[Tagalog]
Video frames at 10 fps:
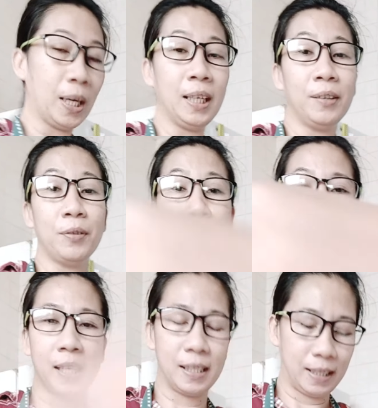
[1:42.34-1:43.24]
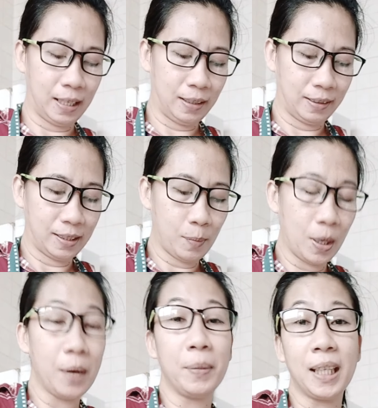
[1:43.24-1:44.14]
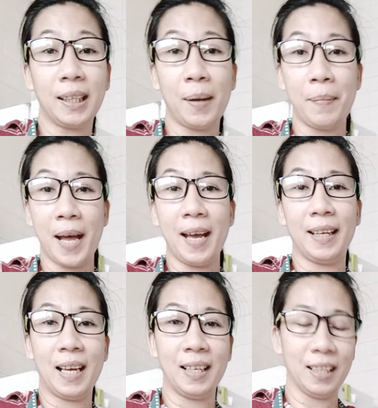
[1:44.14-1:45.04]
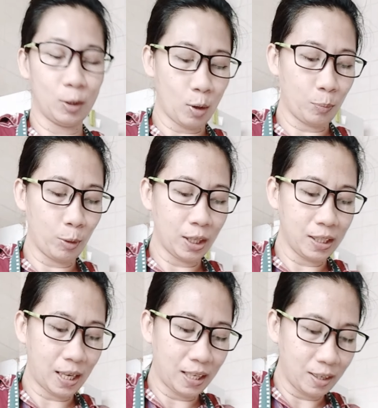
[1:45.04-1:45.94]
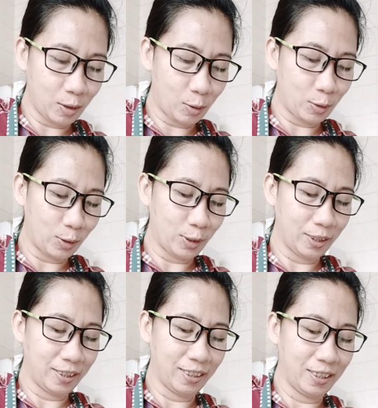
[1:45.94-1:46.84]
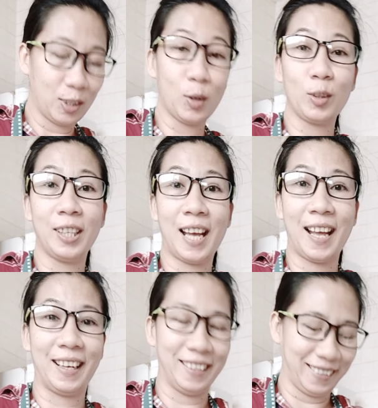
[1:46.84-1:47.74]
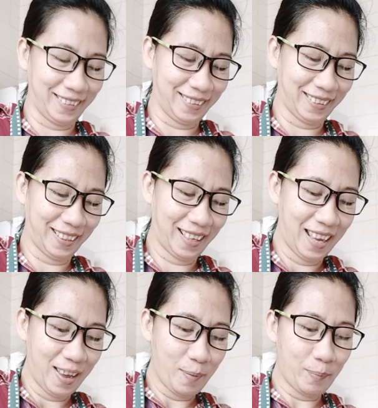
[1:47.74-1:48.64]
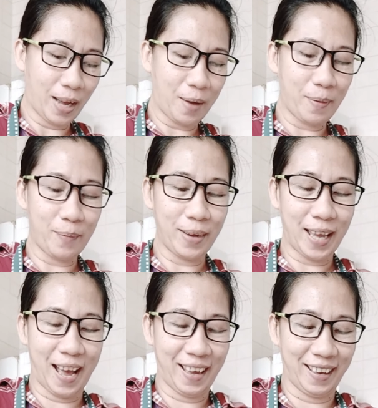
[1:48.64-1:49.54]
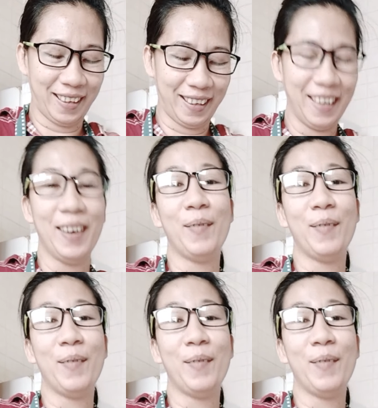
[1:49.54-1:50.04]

mga nagpo-fasting. Sa mga matataba, yan. Ito ang pwede sa inyo. Oh. Chocolate. You're so baka mamaya, mean.